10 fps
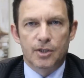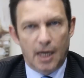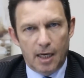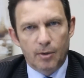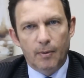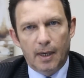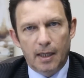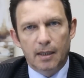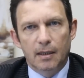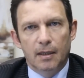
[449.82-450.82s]
Ya la nueva
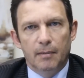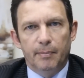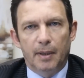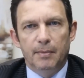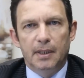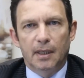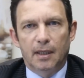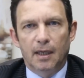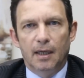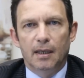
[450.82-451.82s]
ley
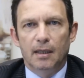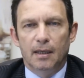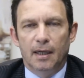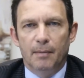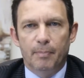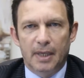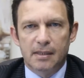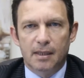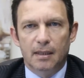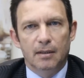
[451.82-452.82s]
permite que la
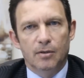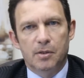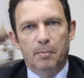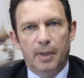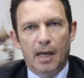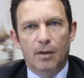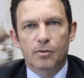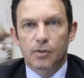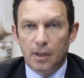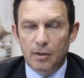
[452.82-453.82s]
empresa, los
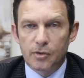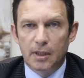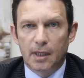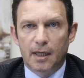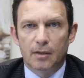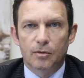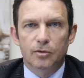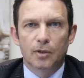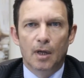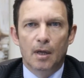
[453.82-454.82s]
empleados y los
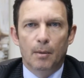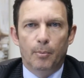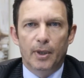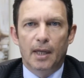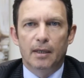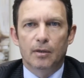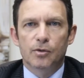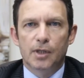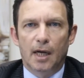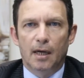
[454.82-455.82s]
sindicatos puedan
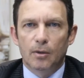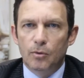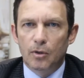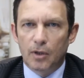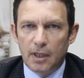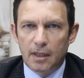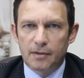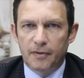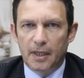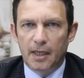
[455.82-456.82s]
negociar algunos
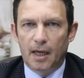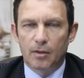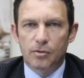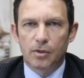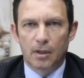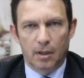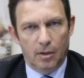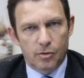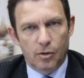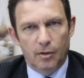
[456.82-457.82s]
días feriados,
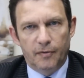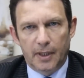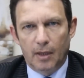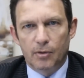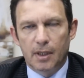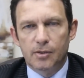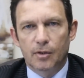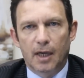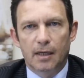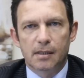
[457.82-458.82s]
que no son los feriados
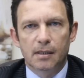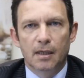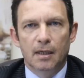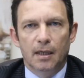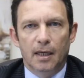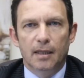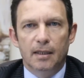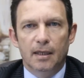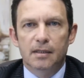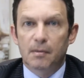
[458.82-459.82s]
nacionales, en
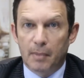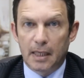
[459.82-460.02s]
días